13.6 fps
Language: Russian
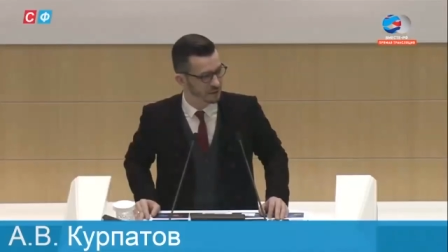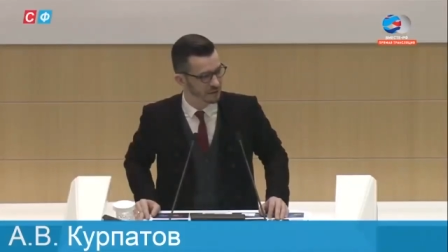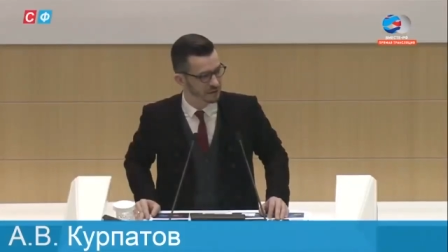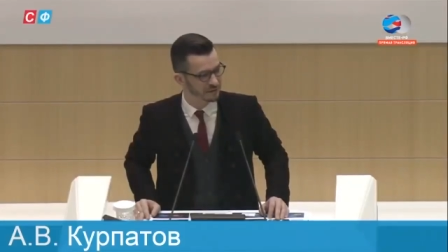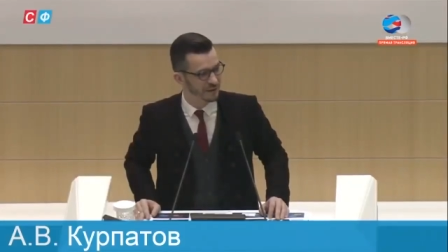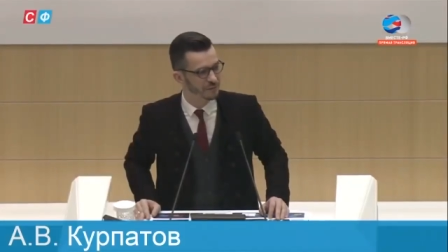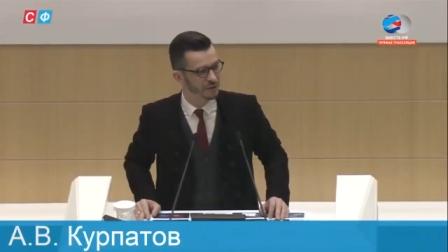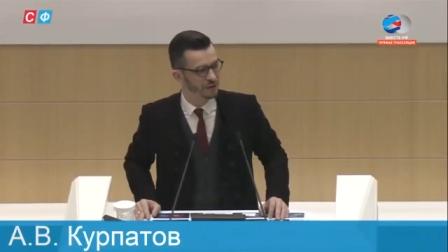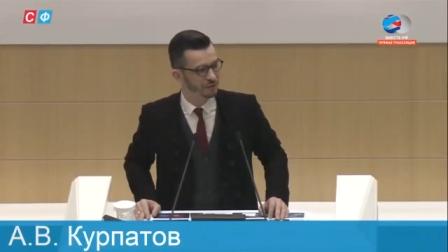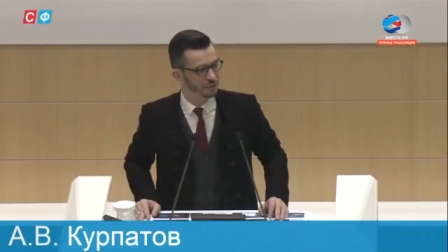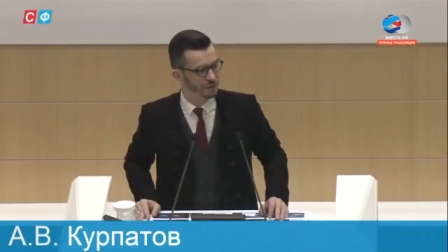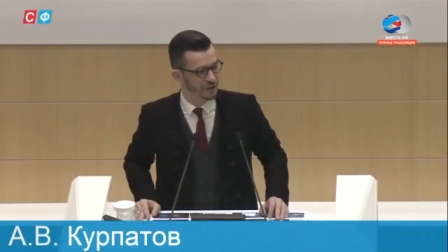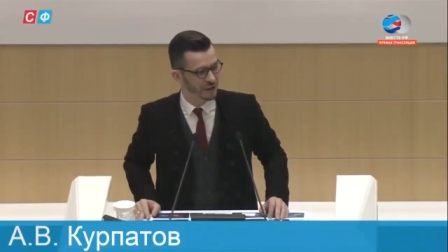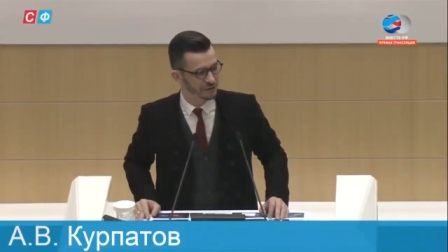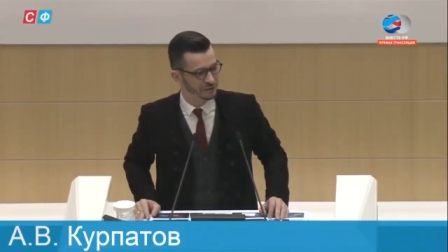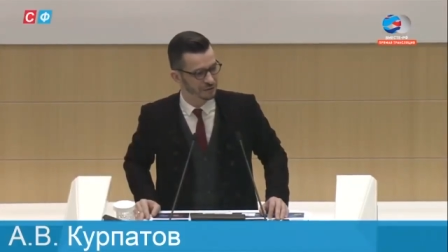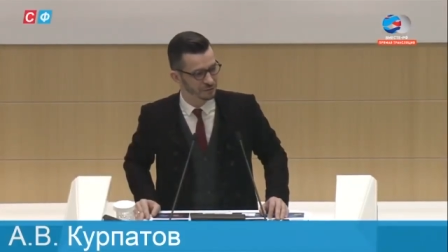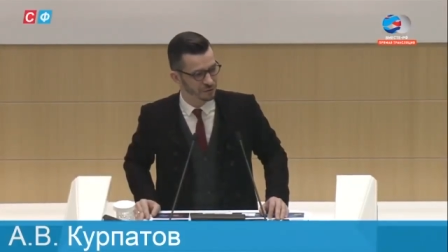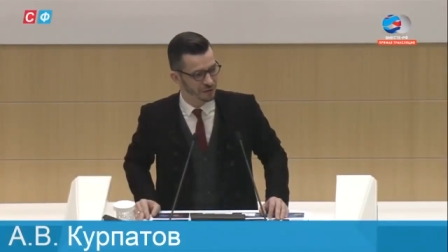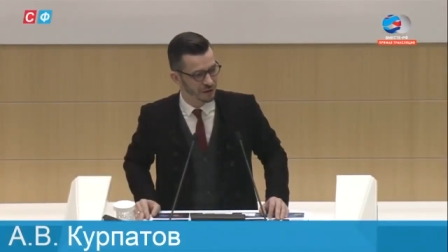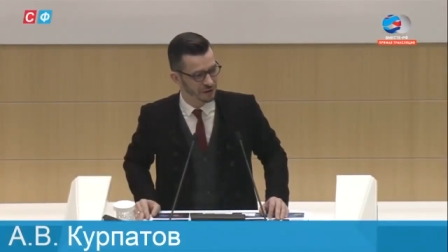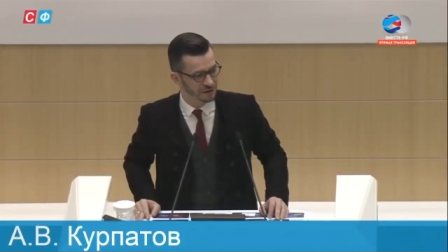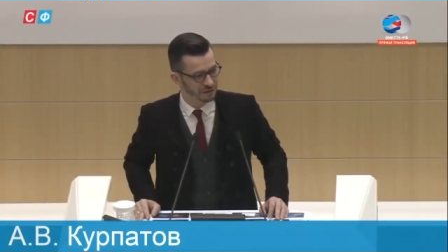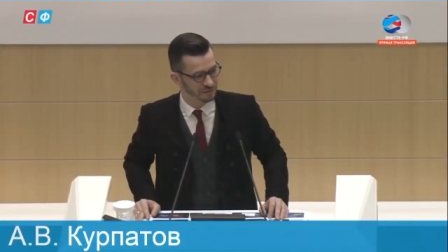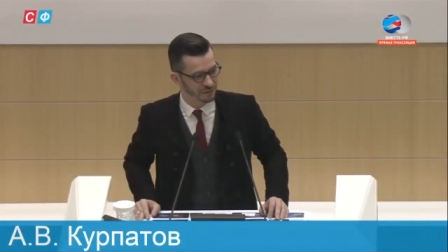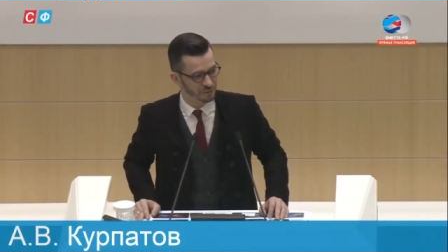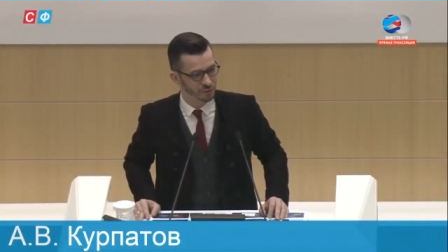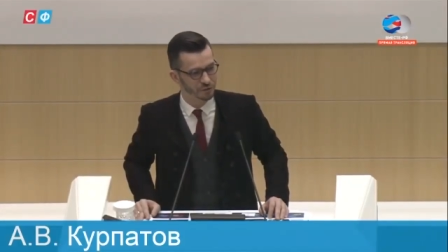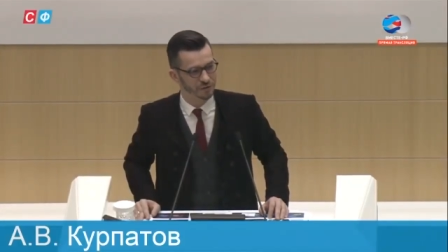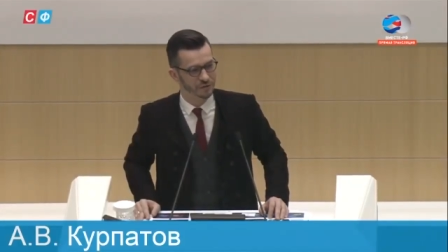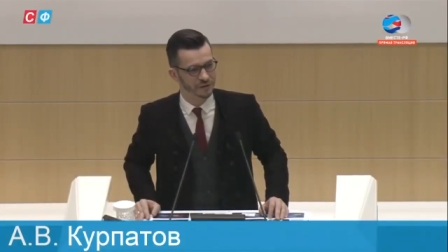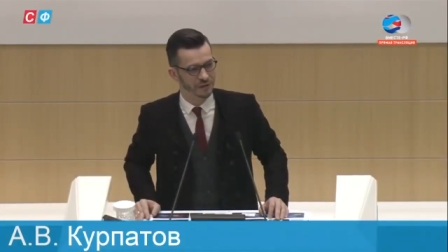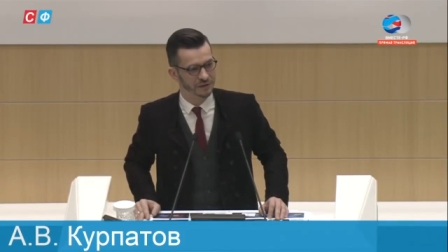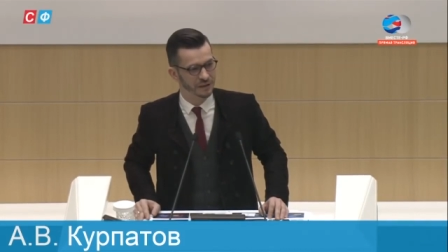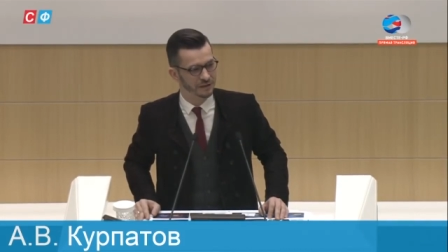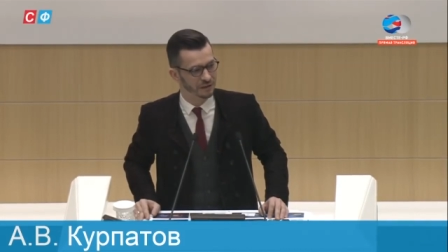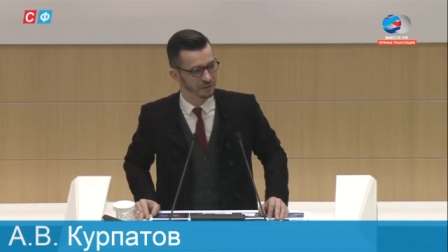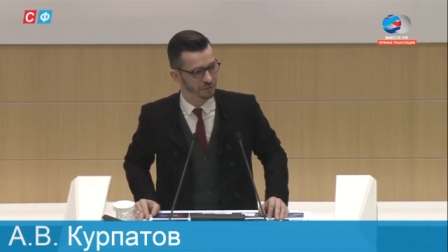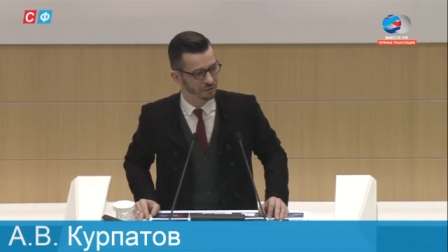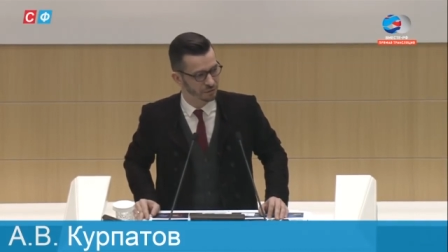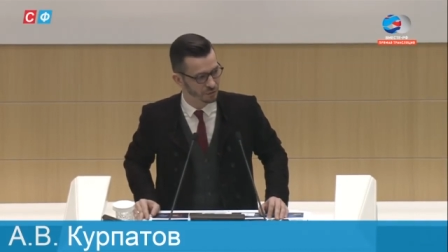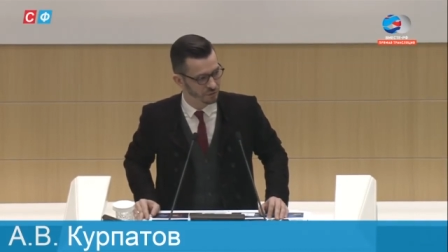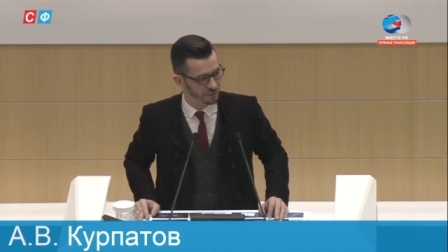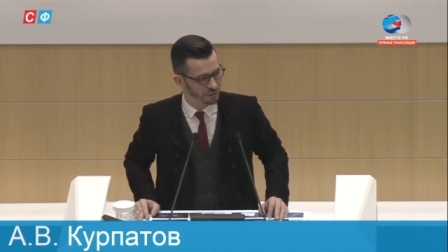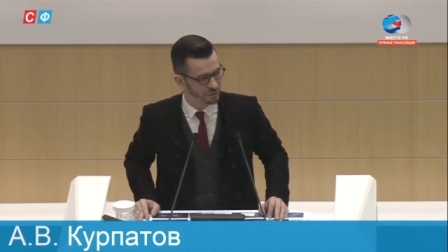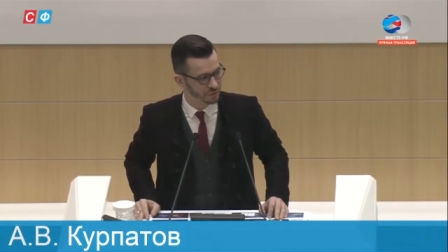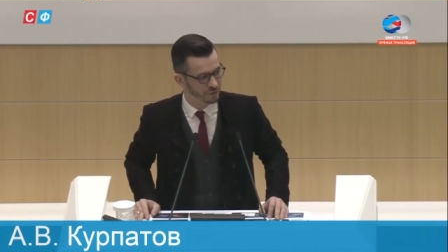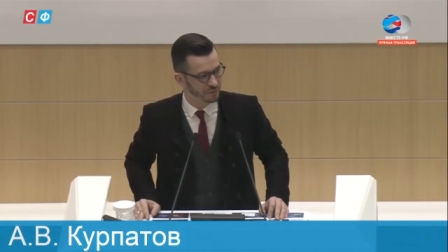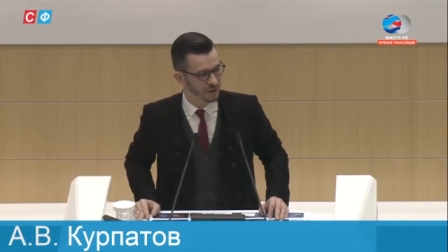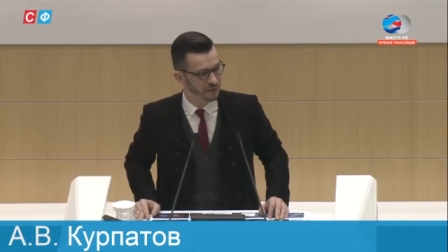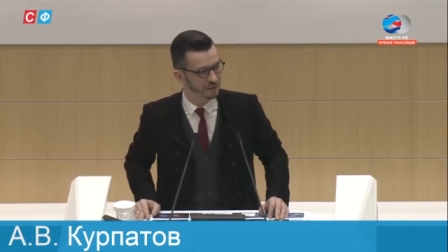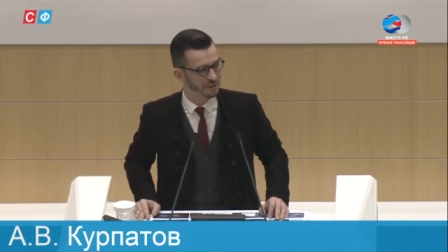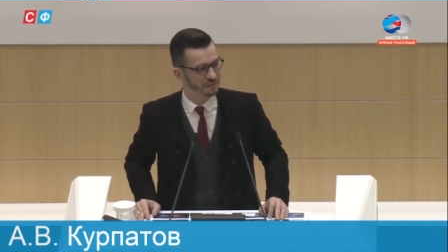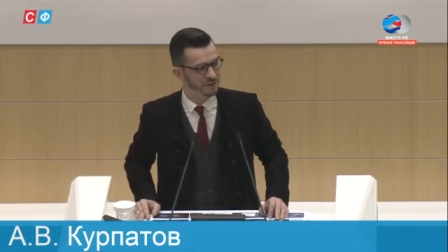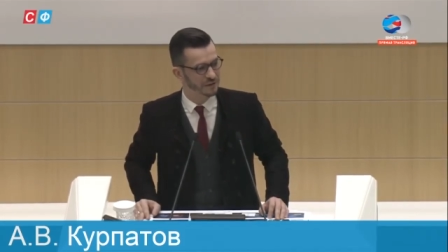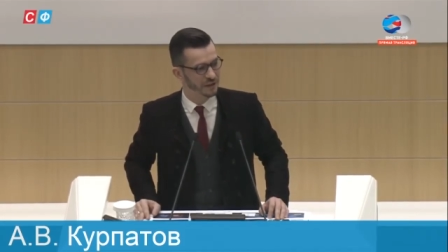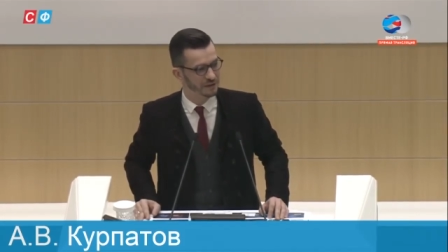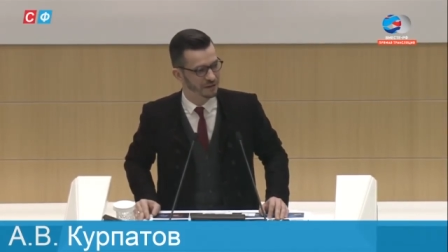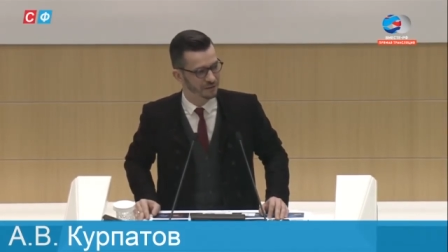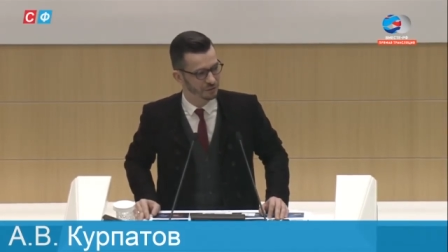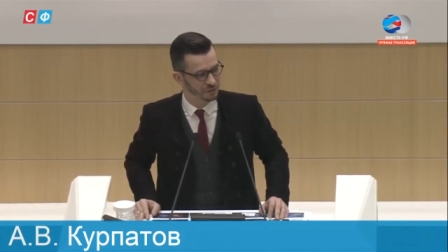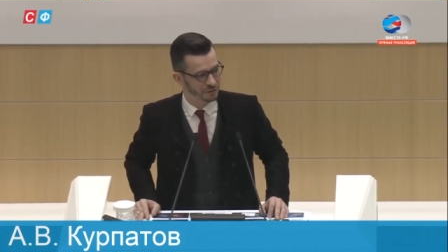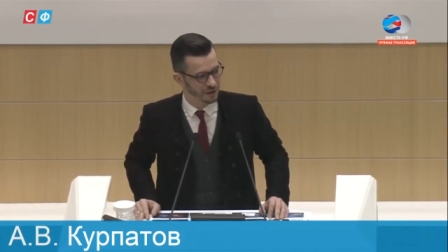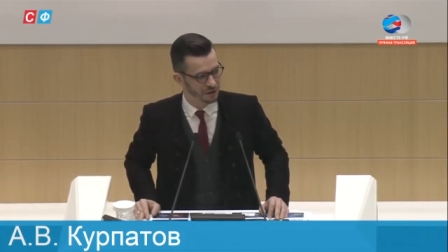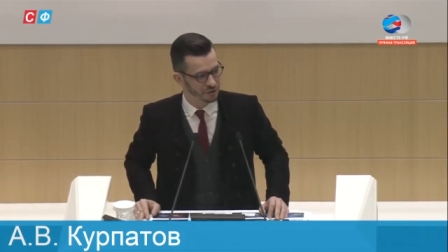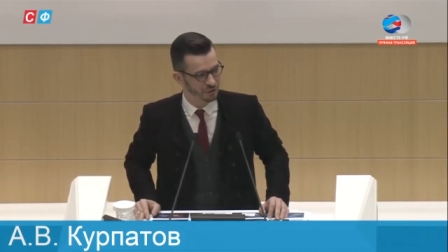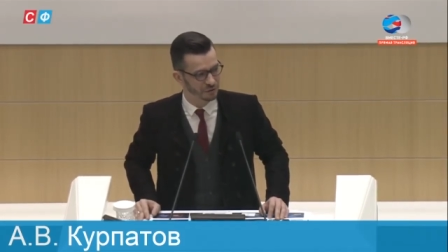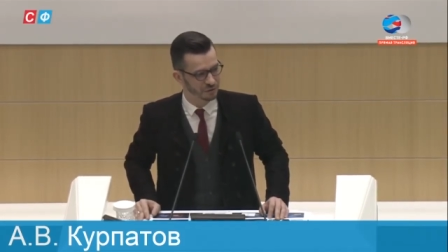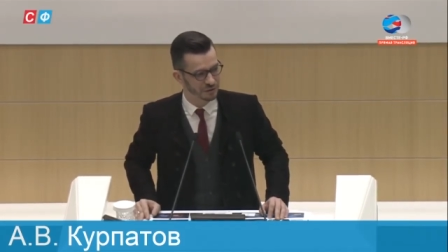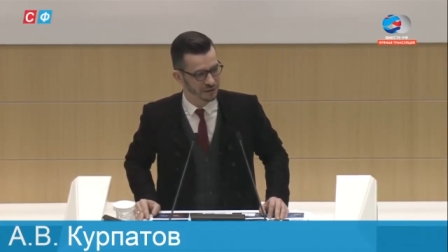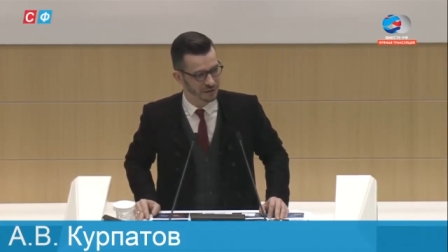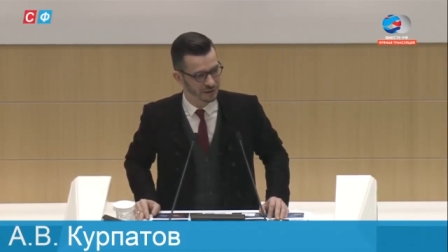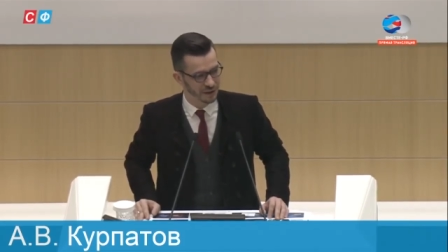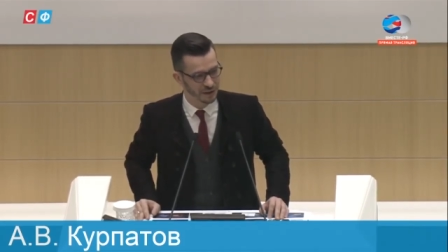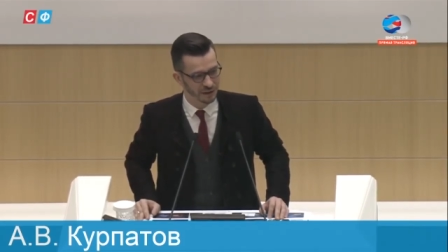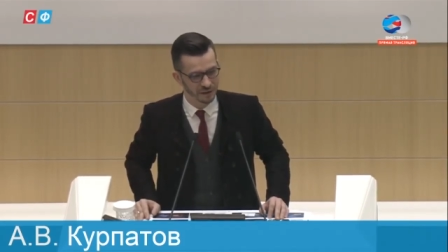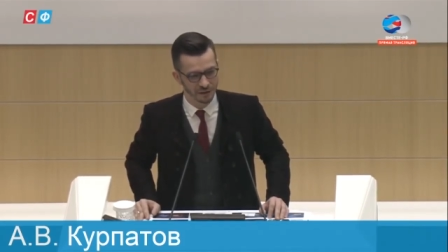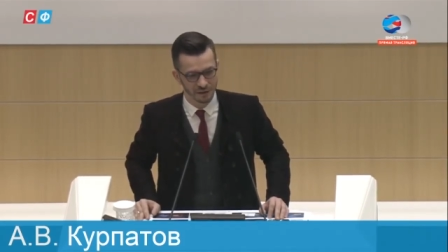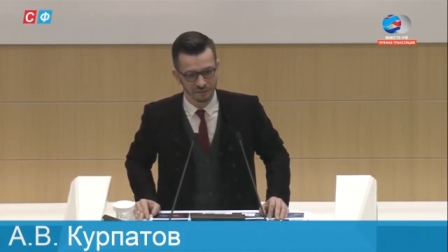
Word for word: С вами такое часто случается. Вам нужно создать какой-то новый документ, написать какой-то отчет и так далее.